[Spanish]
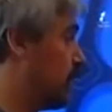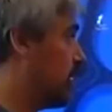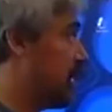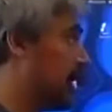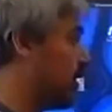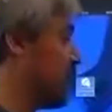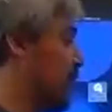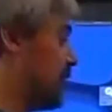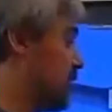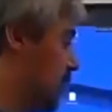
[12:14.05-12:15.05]
Y aquí lo
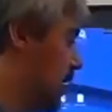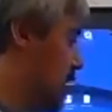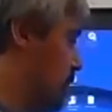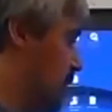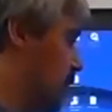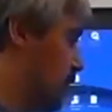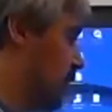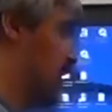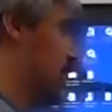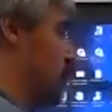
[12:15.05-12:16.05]
tenéis, en vivo.
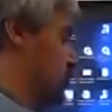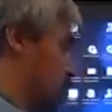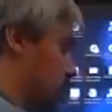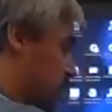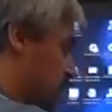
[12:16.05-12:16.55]
Tenemos